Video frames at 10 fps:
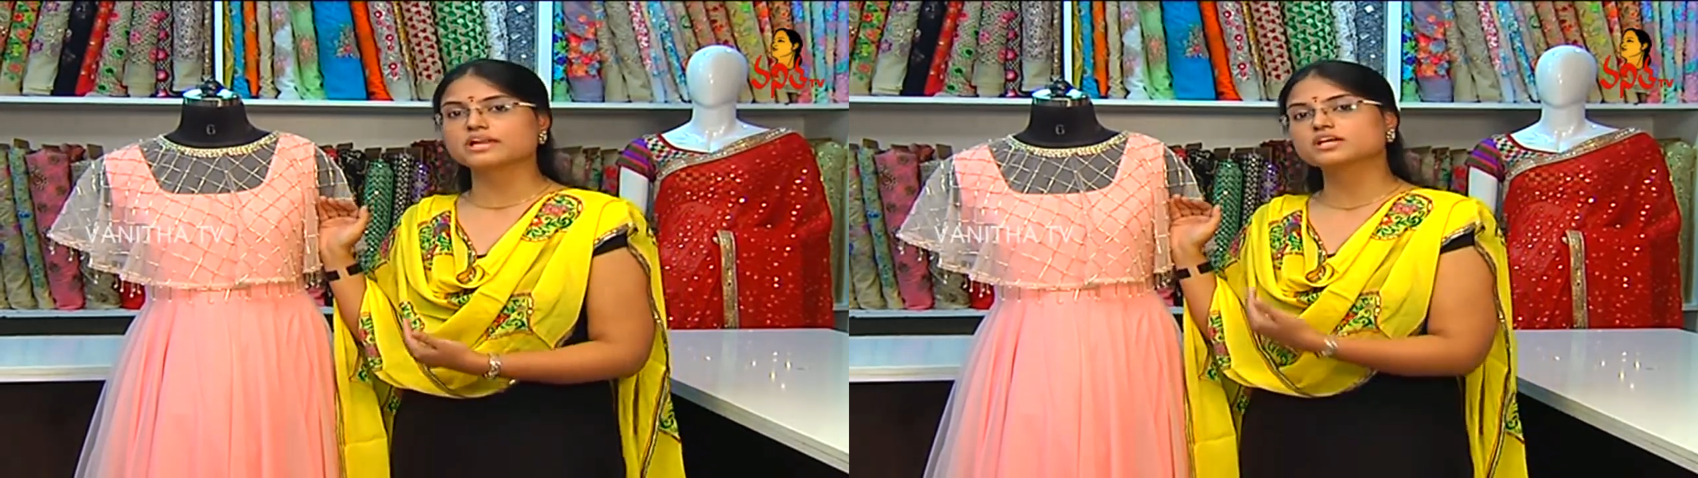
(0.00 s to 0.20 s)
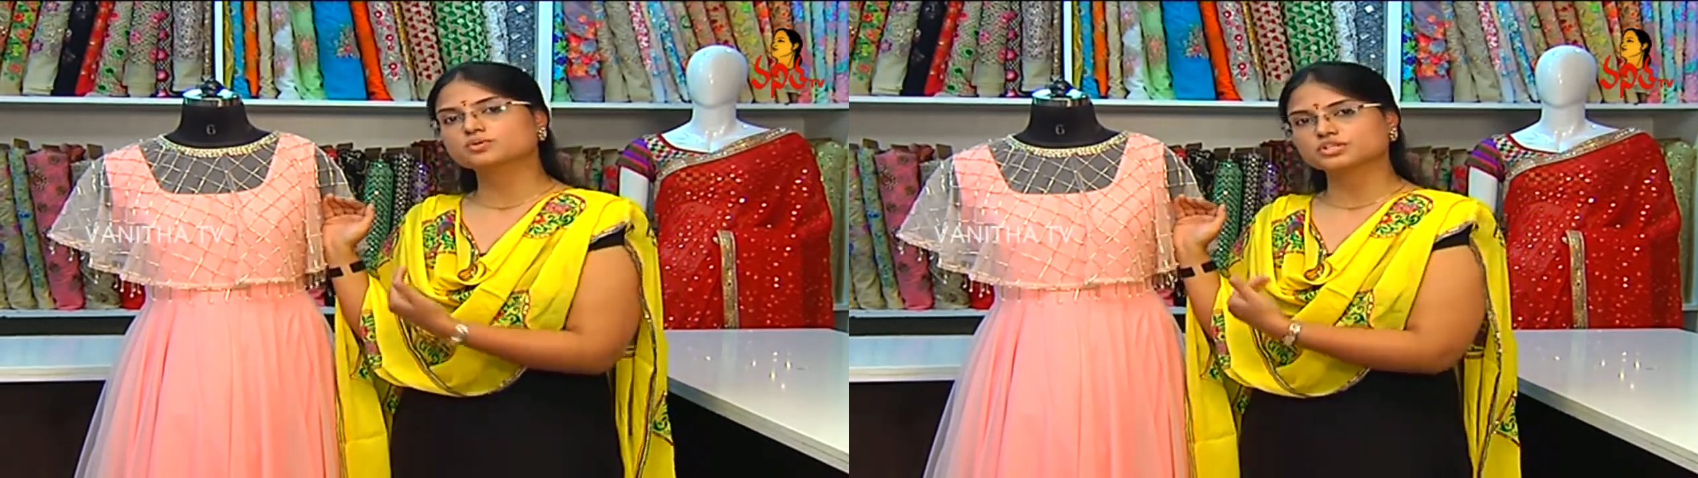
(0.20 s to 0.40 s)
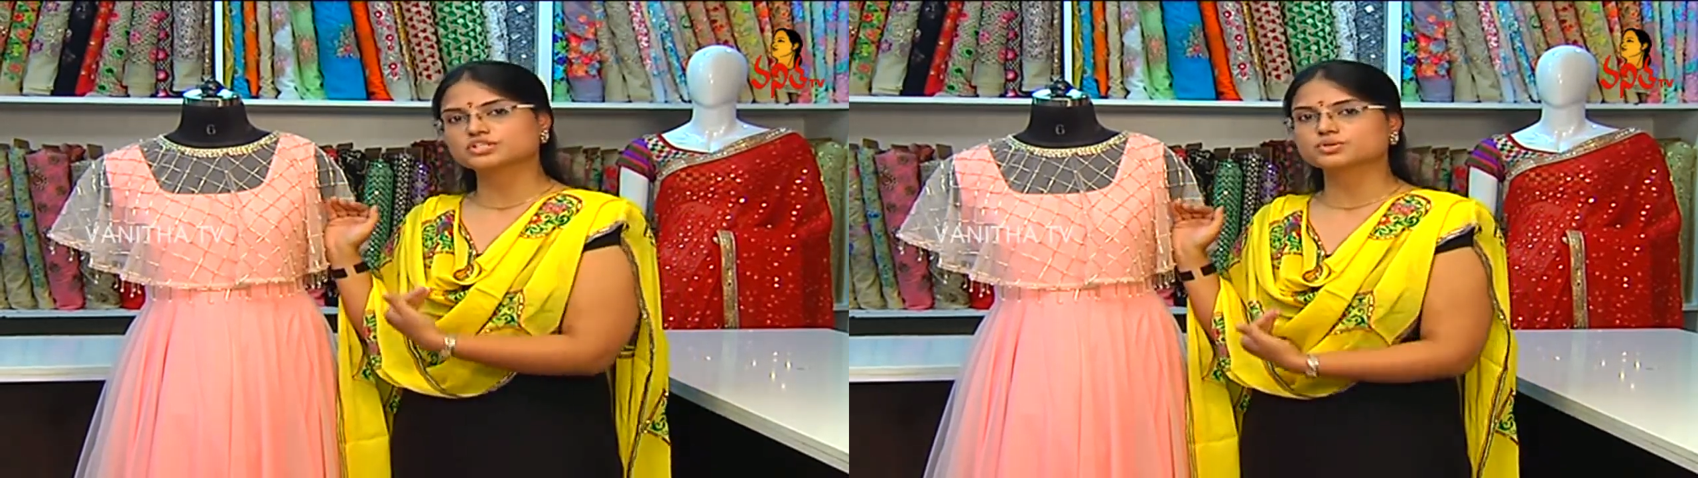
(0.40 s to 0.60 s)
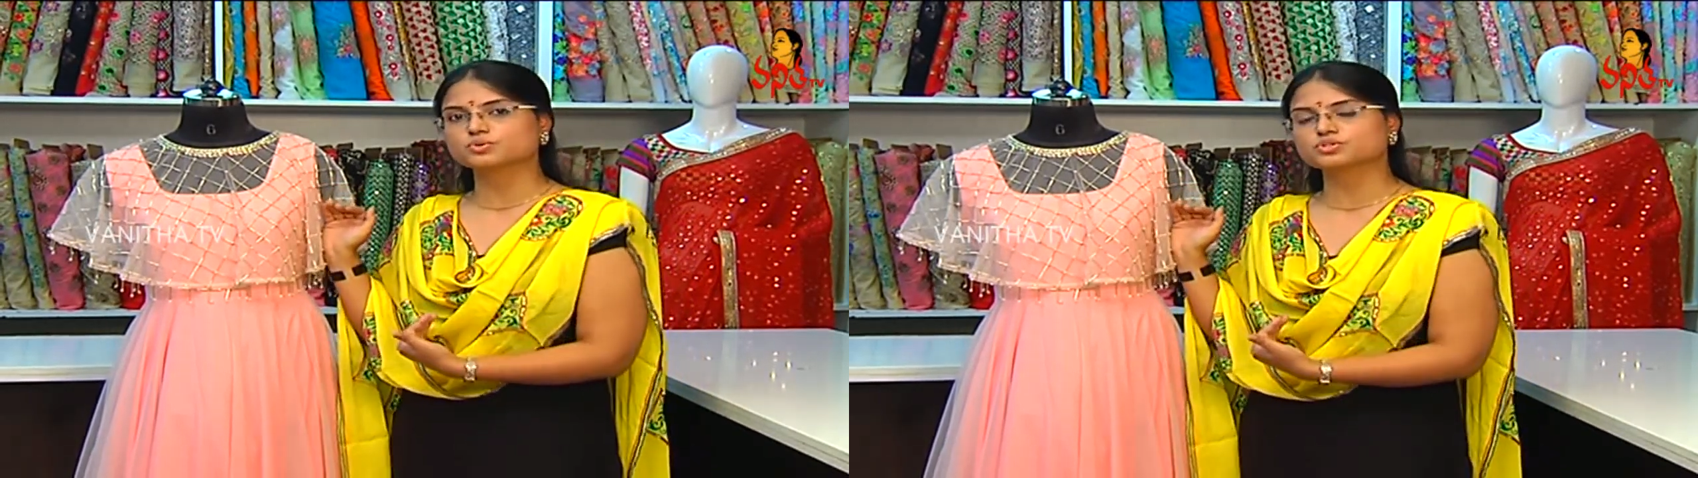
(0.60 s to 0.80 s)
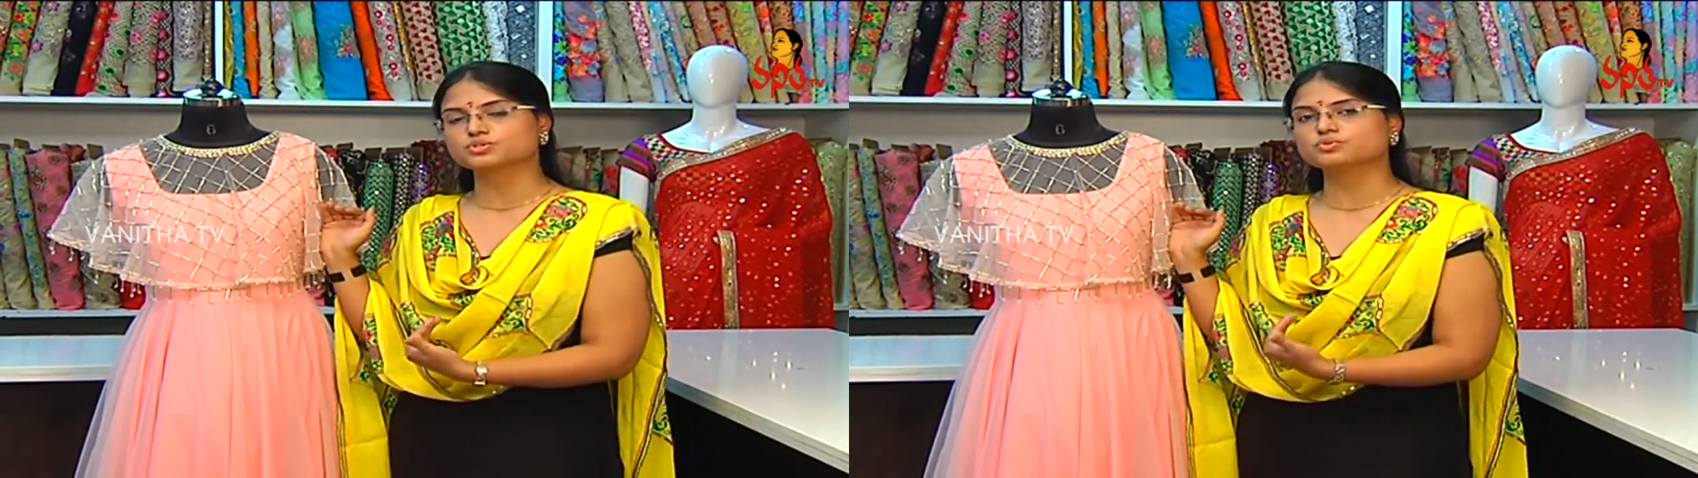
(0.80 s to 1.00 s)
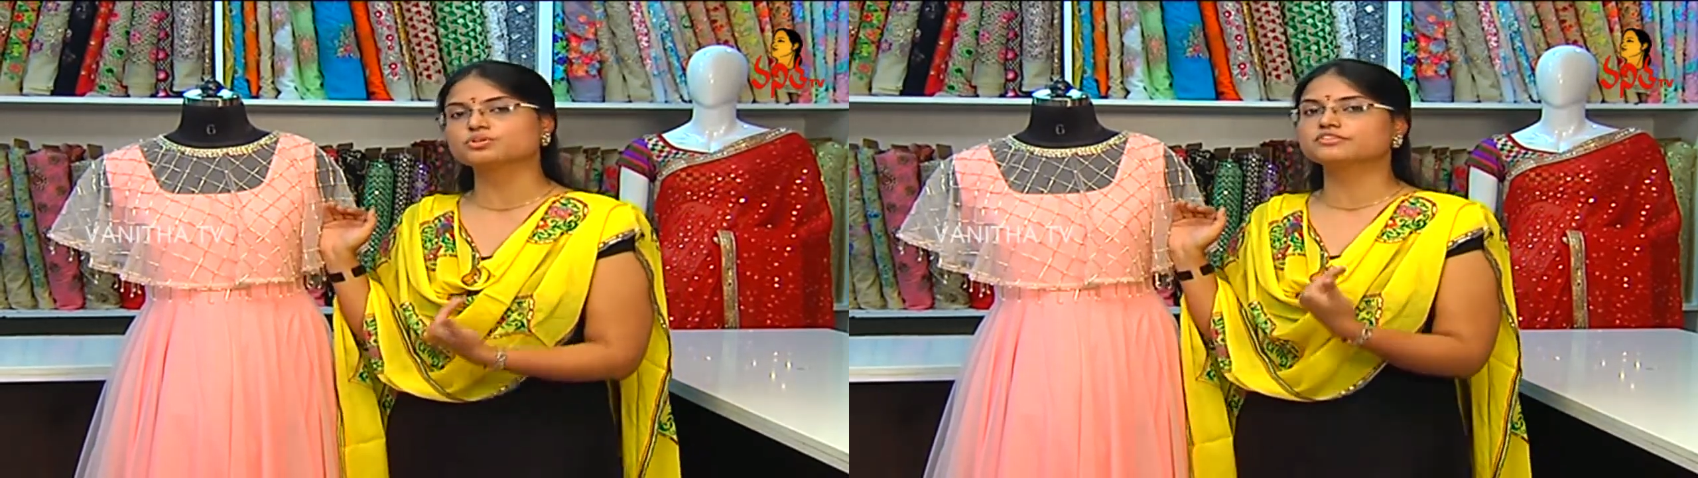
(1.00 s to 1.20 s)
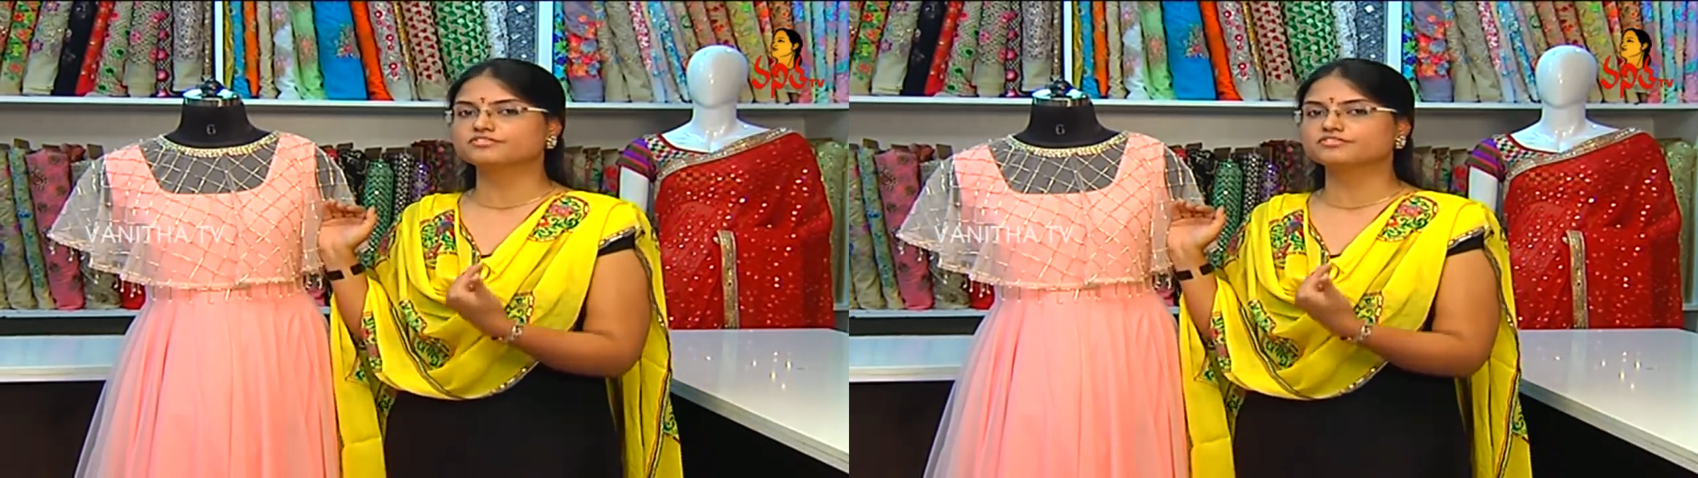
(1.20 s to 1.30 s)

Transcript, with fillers: ఎలా కుట్టించుకోవచ్చు